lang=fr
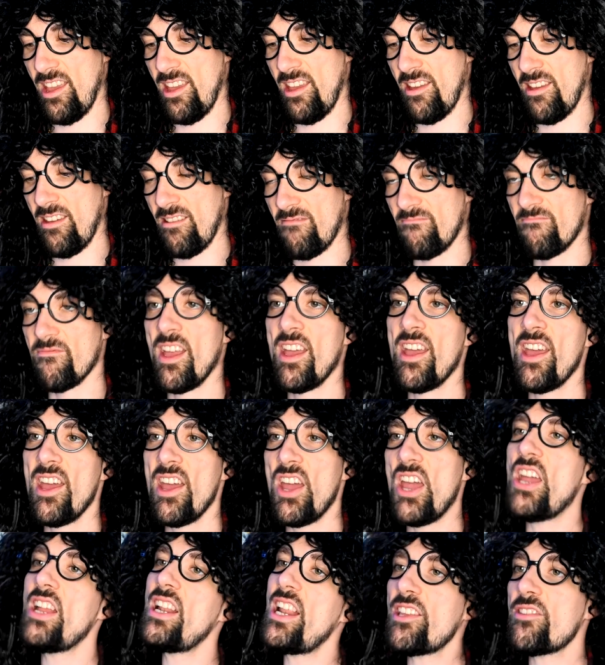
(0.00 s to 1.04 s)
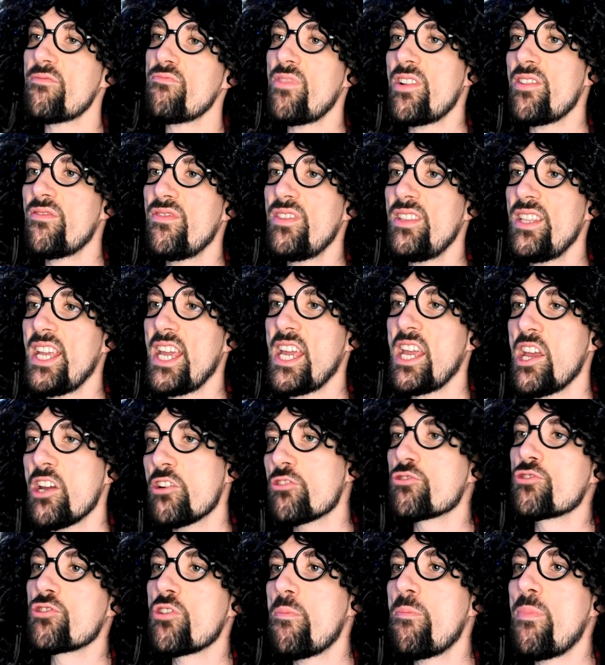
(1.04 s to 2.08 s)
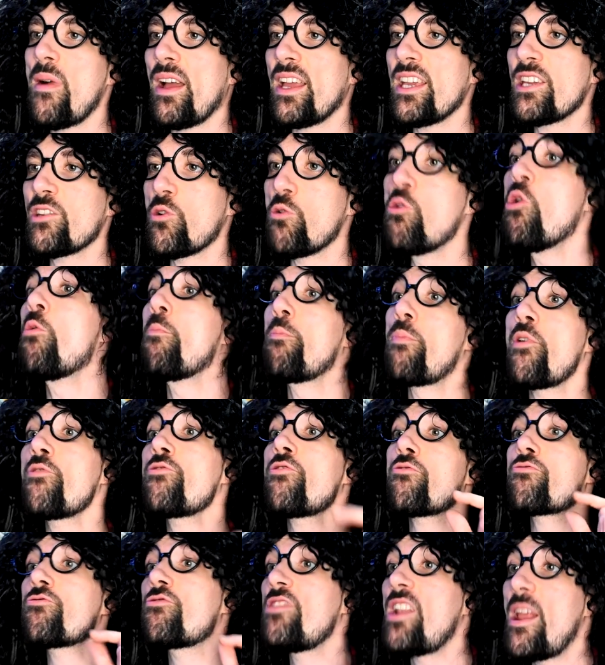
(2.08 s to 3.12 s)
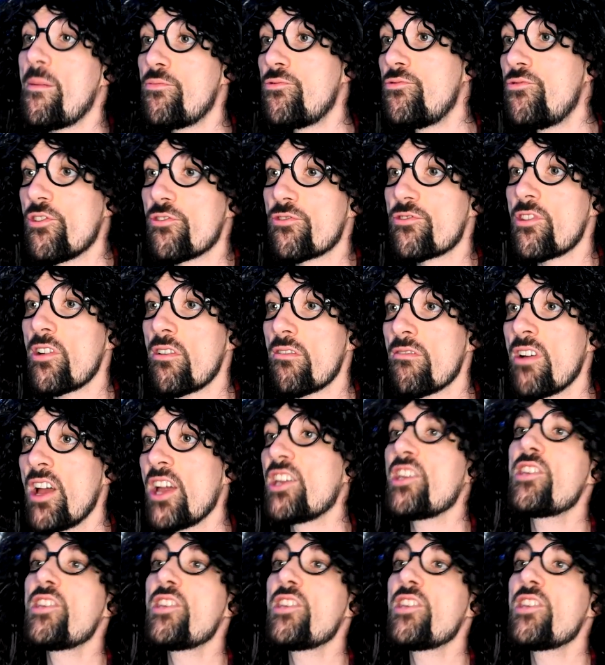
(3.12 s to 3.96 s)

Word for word: Eh, eh. Et laisse-moi deviner, je parie que pendant ce laps de temps,